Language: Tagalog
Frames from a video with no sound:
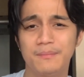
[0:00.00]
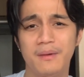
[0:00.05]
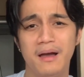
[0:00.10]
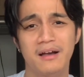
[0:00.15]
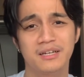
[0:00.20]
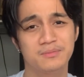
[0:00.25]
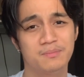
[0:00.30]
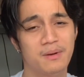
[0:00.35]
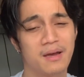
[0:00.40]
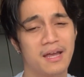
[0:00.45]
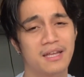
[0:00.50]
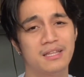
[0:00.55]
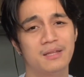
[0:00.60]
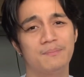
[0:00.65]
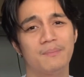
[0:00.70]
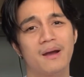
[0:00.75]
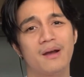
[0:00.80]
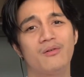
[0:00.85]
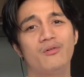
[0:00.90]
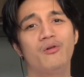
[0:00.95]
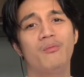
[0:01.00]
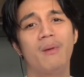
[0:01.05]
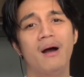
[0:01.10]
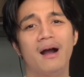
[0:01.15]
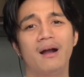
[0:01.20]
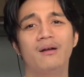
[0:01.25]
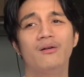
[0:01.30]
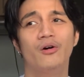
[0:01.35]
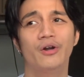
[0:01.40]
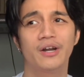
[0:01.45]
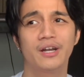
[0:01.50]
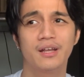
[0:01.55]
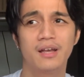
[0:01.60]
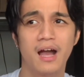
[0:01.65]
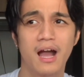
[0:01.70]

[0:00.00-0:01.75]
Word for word: mga kaspaghetti pag umaga or